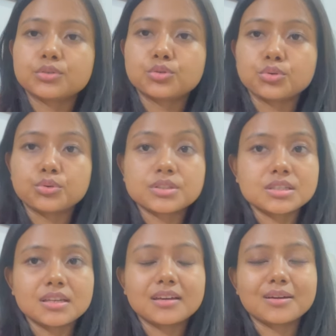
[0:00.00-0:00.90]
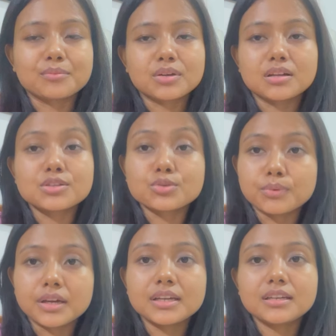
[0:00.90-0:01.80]
तो इसलिए हम कल
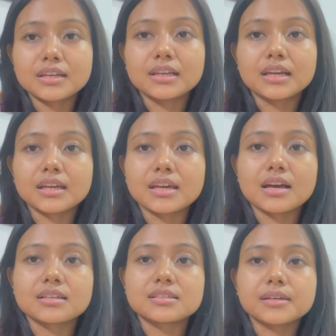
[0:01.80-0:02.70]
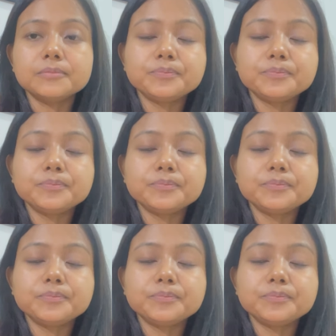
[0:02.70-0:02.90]
सुबह ही निकलेंगे यहाँ से